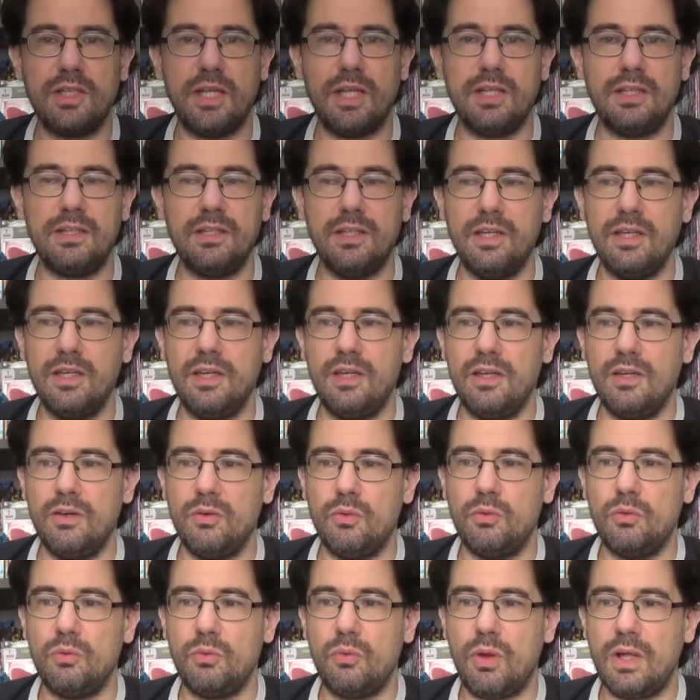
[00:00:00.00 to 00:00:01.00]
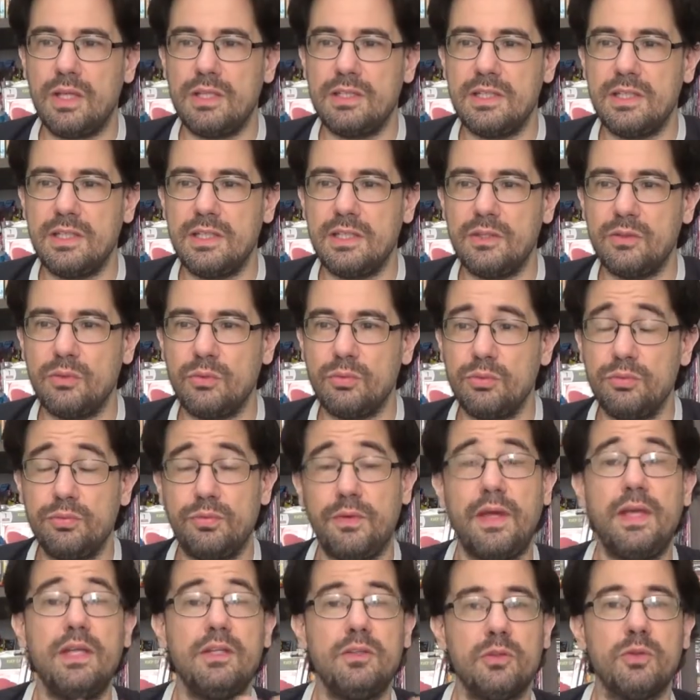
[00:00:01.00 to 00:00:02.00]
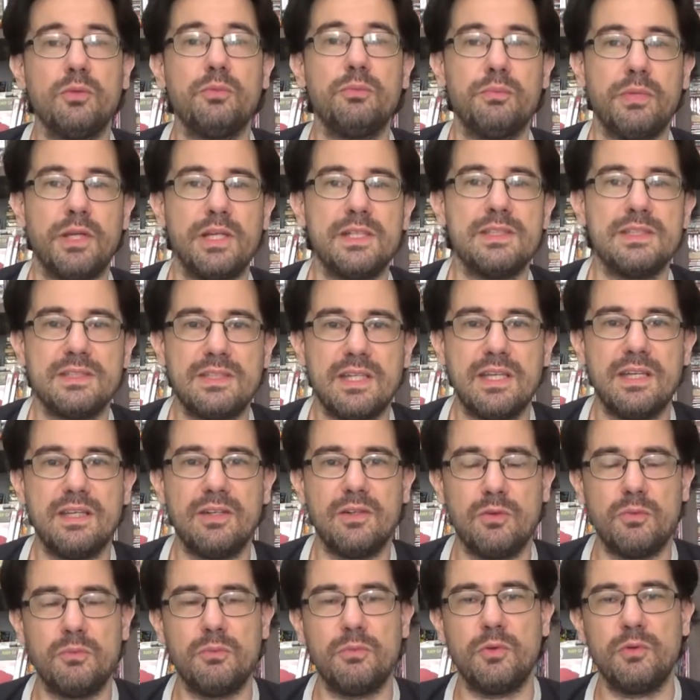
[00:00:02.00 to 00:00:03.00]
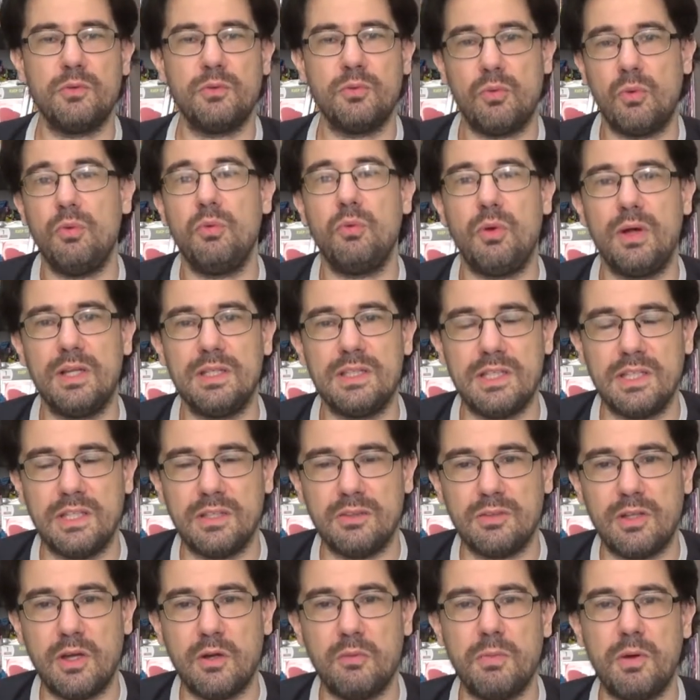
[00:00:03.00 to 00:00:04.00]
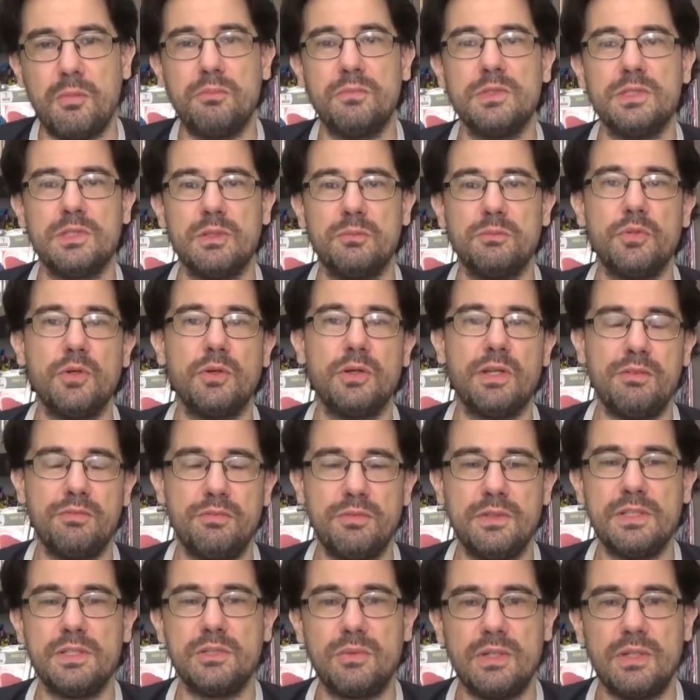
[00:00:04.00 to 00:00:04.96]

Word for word: tem um quadrinho feito para ser um, um, quadrinho, né? Uma, são biografias